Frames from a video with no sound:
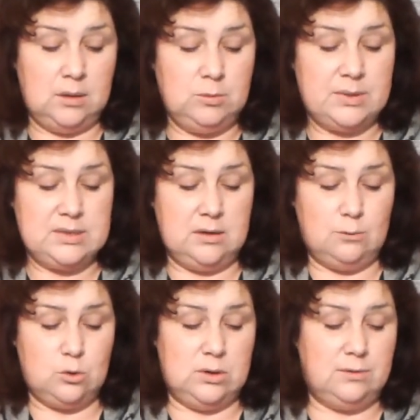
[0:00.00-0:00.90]
И мы поставим
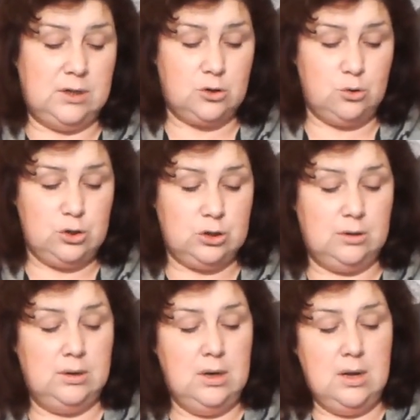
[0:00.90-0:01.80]
вот сюда в
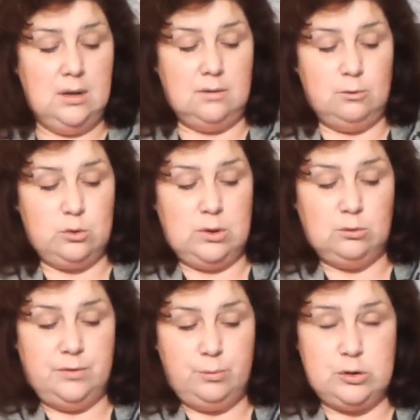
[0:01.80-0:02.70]
горшочек, вот сюда
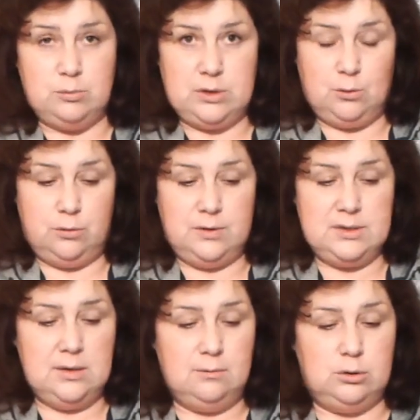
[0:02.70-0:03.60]
вот выпустим такой
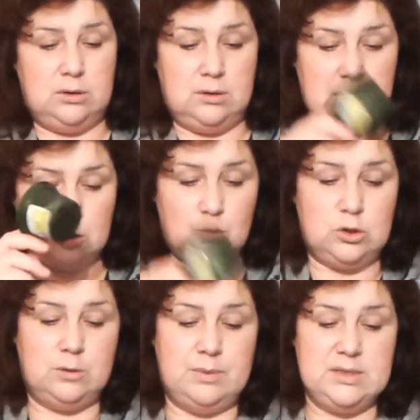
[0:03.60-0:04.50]
фитиль, вот этот
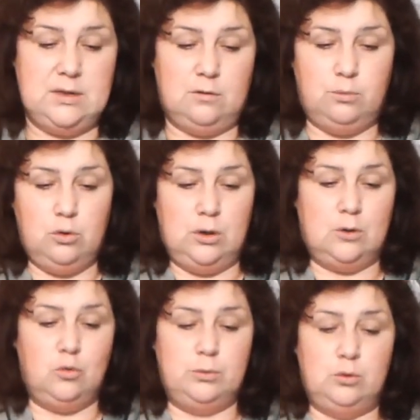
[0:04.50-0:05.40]
горшочек поставим в более
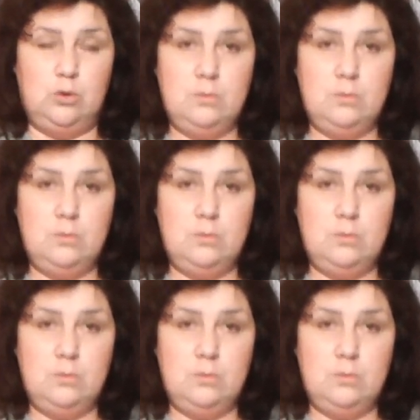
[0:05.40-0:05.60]
крупную